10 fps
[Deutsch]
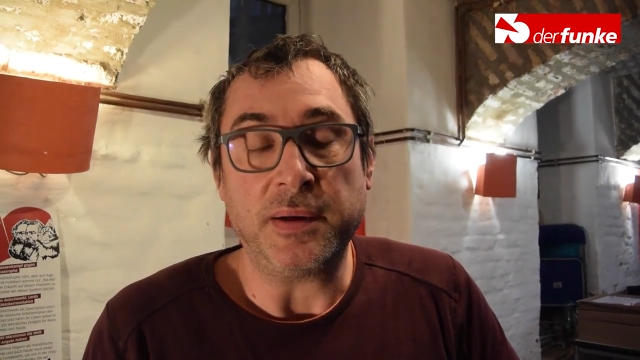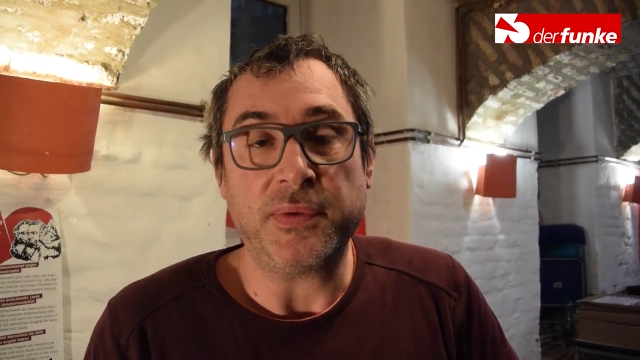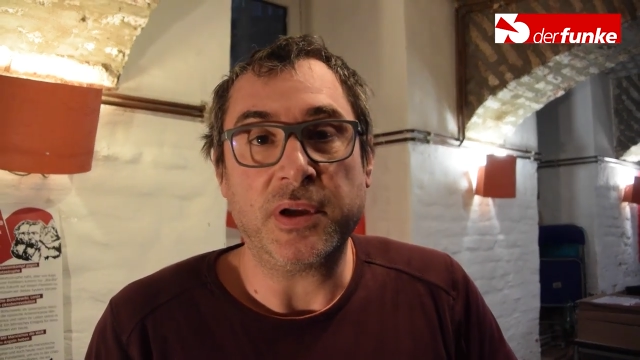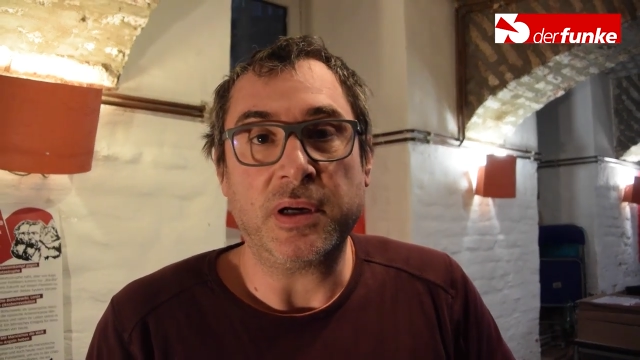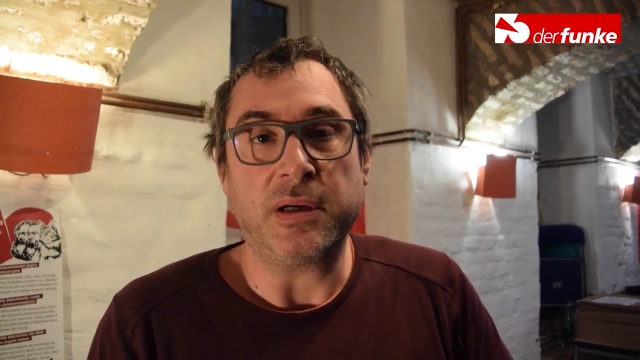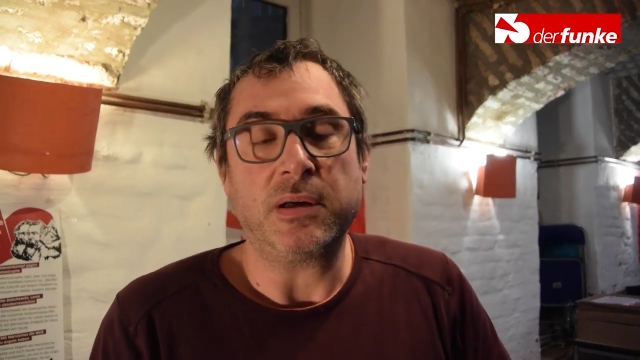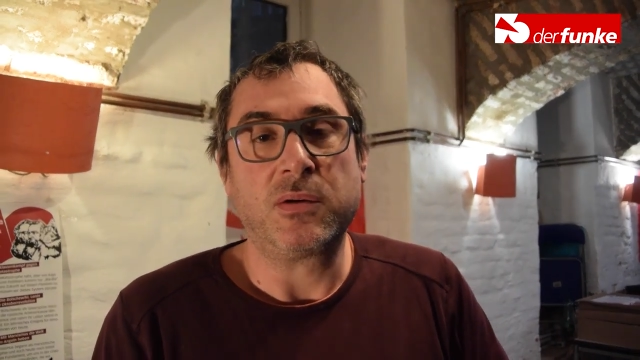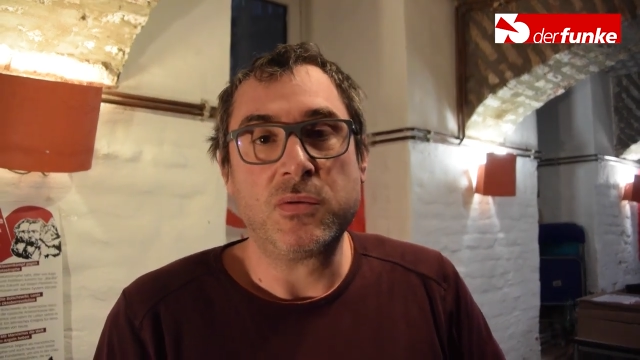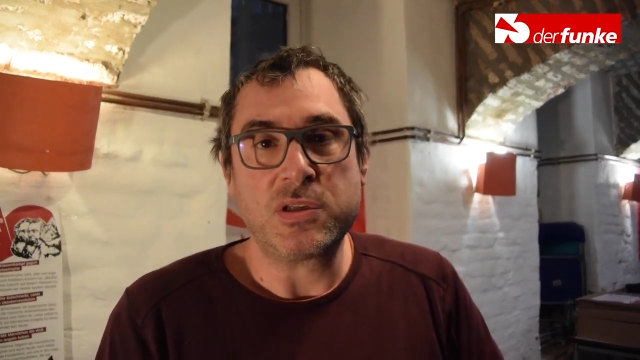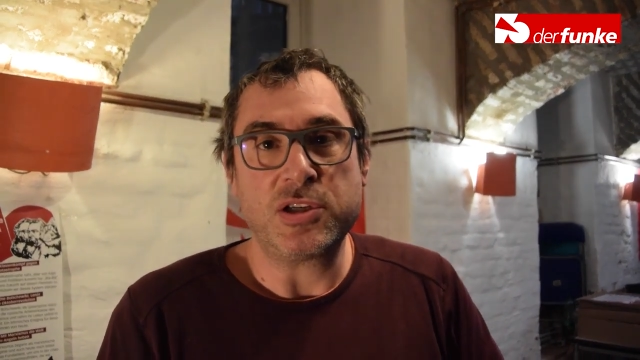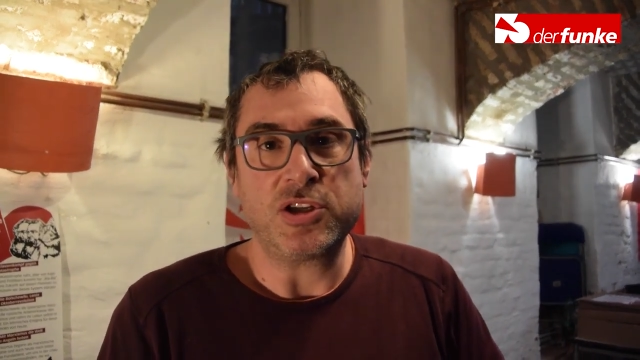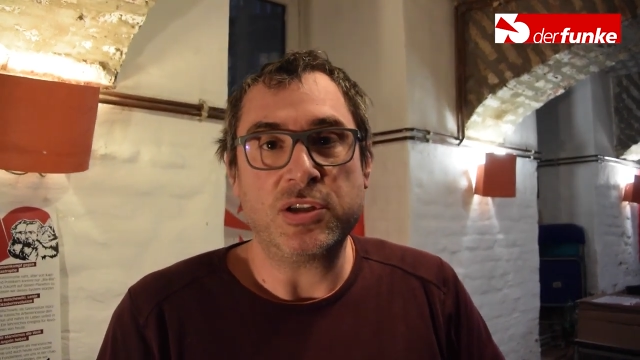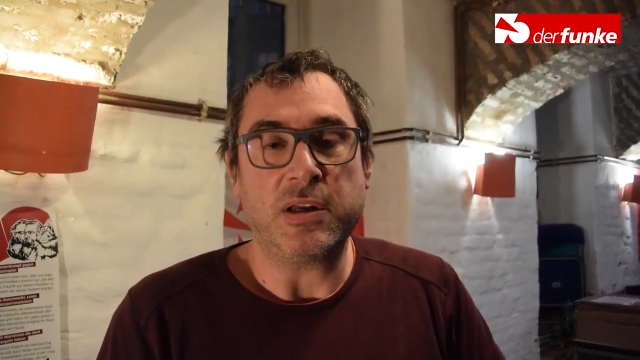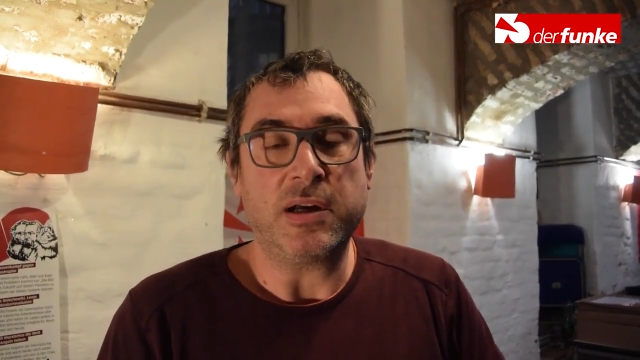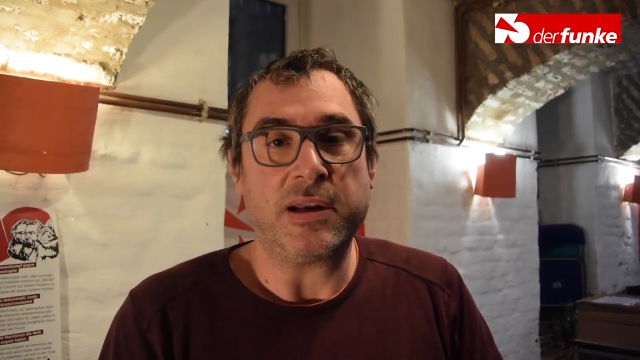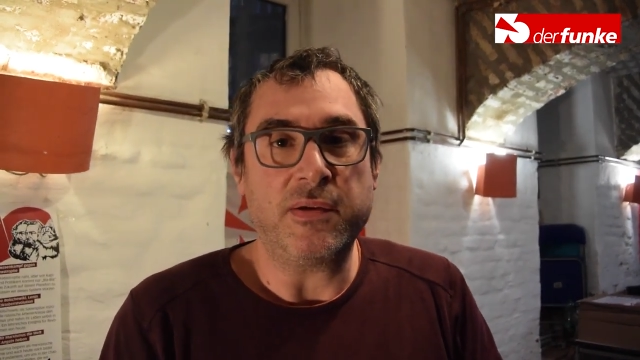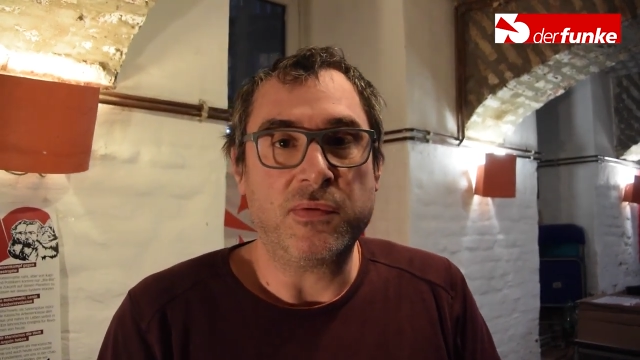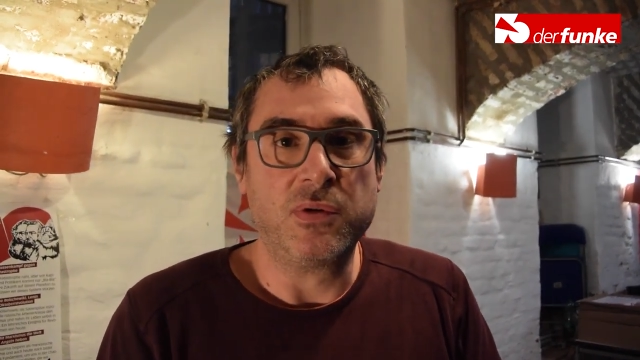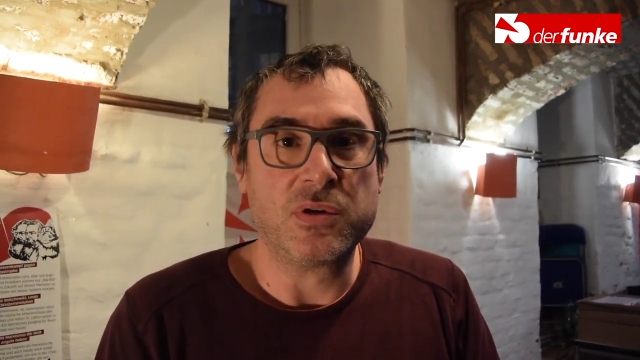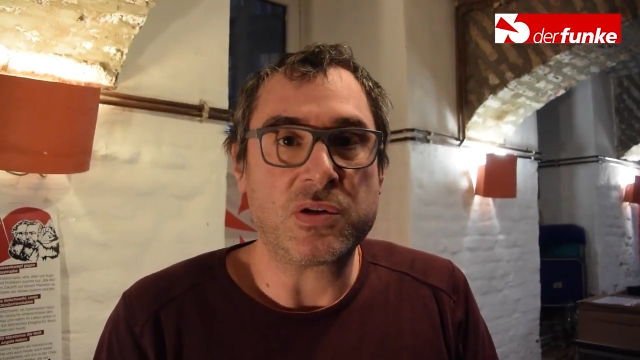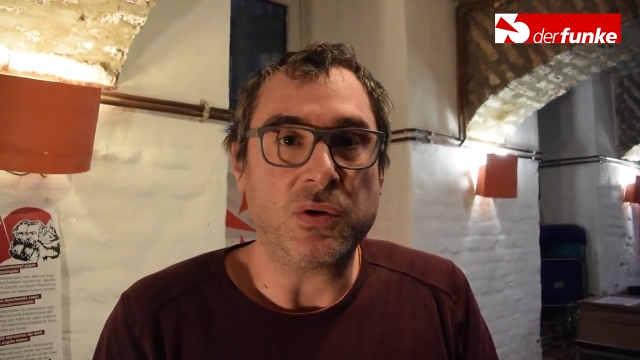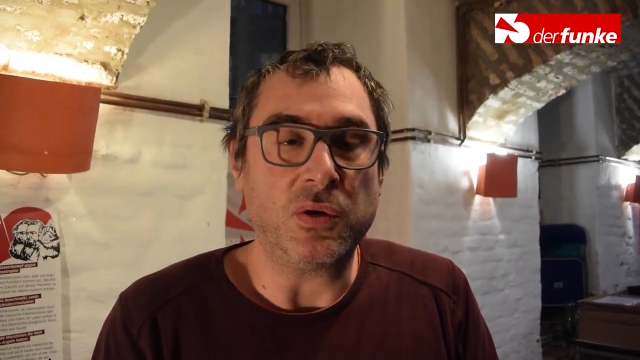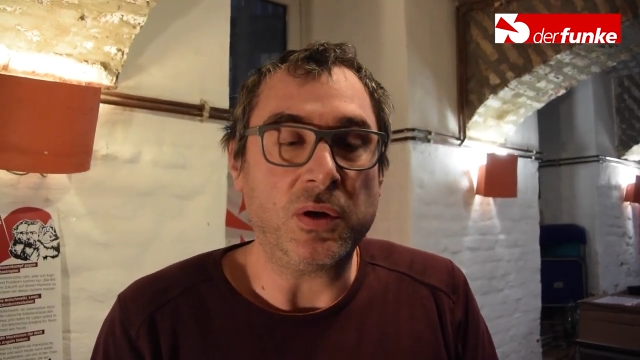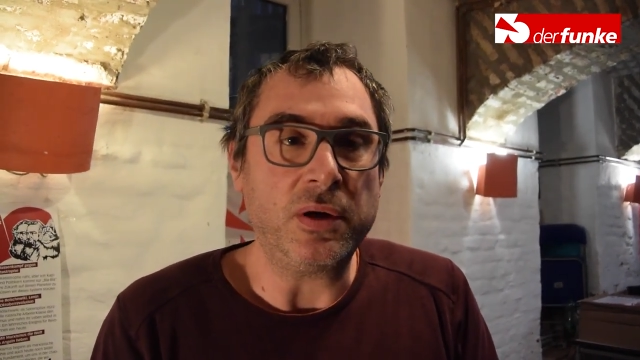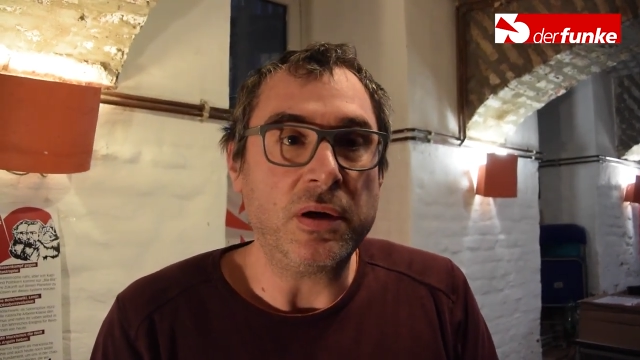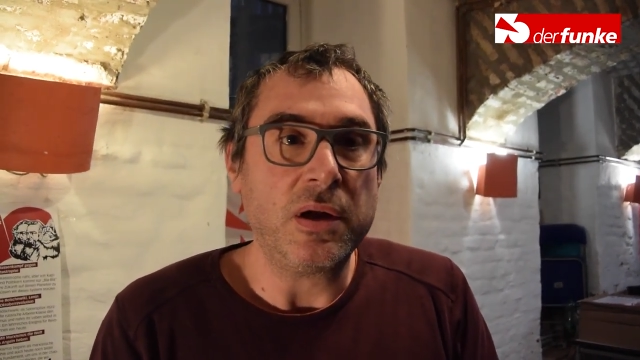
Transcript: der russischen Revolution,